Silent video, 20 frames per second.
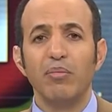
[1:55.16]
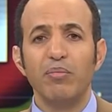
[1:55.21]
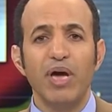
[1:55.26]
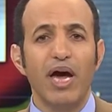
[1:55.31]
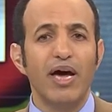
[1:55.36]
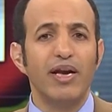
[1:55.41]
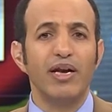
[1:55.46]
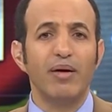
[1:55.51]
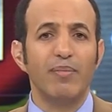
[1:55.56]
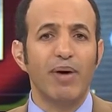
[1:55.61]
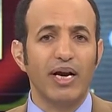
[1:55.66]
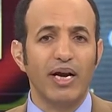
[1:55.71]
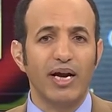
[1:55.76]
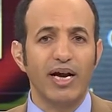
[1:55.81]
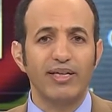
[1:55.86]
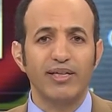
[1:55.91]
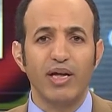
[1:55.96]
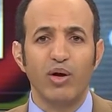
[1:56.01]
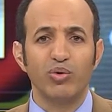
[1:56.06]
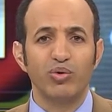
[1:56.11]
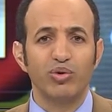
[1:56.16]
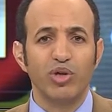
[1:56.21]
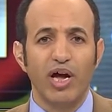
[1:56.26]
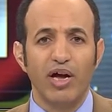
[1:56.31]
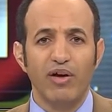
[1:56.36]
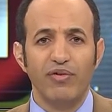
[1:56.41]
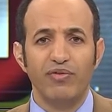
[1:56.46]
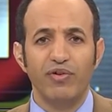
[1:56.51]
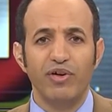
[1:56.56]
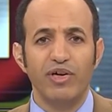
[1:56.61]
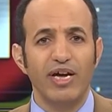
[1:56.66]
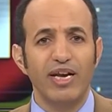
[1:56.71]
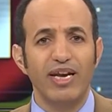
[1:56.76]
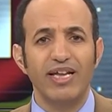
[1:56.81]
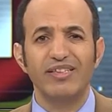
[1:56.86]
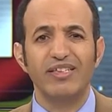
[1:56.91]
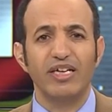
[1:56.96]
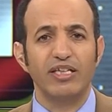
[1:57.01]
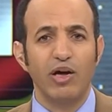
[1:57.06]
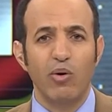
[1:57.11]
بان معركته الطائفيه
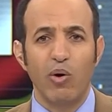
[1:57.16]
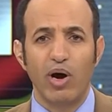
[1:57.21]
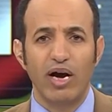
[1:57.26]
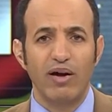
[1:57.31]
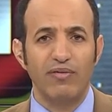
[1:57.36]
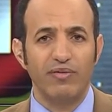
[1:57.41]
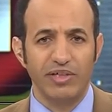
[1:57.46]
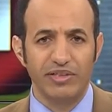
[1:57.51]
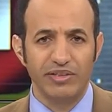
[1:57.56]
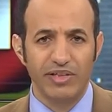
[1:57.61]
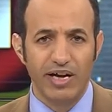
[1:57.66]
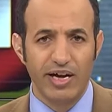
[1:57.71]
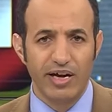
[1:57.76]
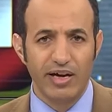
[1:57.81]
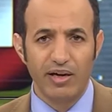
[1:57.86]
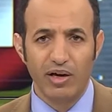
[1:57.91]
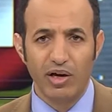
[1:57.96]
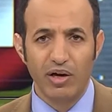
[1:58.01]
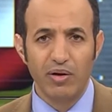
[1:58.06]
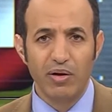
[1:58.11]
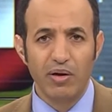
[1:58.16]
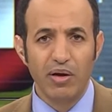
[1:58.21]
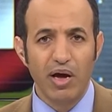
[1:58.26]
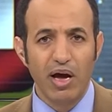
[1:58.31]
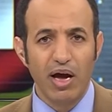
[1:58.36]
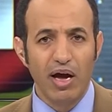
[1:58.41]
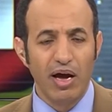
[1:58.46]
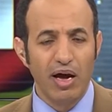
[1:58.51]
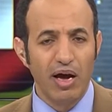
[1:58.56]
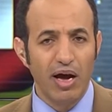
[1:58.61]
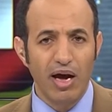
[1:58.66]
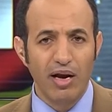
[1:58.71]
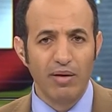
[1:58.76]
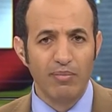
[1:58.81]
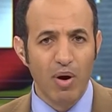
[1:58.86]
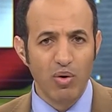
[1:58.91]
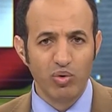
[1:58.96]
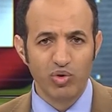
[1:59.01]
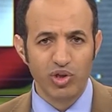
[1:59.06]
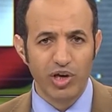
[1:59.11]
لن تتوقف عند آه،
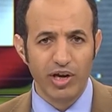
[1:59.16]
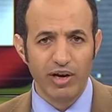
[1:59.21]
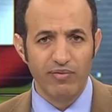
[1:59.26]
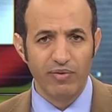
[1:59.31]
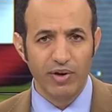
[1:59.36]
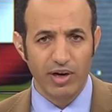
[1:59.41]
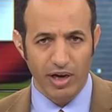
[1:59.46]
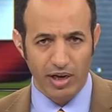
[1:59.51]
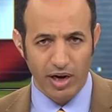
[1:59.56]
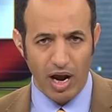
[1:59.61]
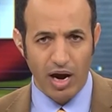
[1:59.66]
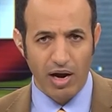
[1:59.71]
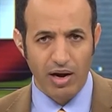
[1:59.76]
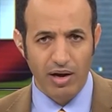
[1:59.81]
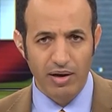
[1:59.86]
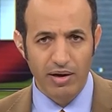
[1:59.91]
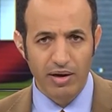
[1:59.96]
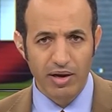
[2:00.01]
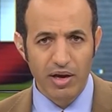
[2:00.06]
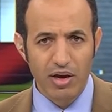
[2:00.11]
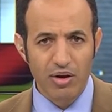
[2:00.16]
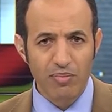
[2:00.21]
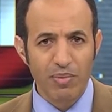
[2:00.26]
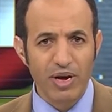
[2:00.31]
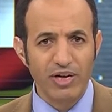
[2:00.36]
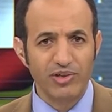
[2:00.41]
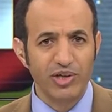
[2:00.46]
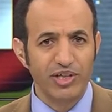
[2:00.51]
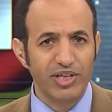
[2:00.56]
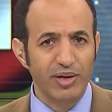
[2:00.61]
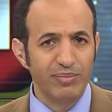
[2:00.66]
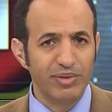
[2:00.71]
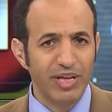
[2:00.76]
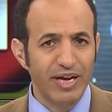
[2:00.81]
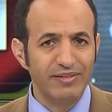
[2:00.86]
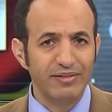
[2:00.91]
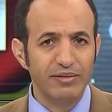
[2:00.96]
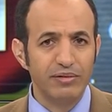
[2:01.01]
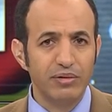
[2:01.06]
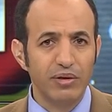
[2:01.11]
الموصل في العراق بل
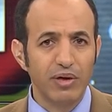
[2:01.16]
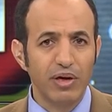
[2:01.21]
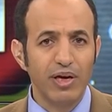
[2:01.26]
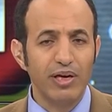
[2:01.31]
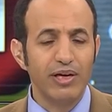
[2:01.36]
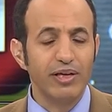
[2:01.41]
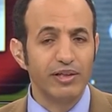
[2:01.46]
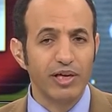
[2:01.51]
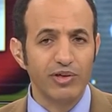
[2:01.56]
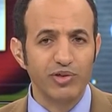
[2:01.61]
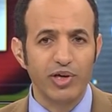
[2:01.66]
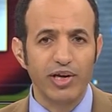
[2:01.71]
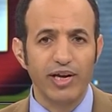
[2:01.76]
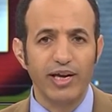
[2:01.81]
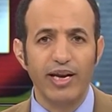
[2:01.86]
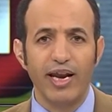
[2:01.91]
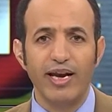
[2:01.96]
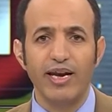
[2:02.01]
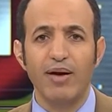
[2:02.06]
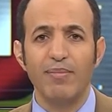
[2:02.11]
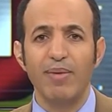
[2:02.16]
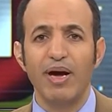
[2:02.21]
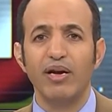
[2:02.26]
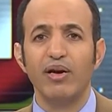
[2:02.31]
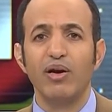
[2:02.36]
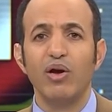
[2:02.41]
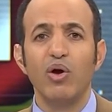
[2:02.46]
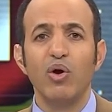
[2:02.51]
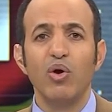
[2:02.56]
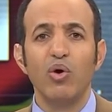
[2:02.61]
ستمتد لتصل إلى اليمن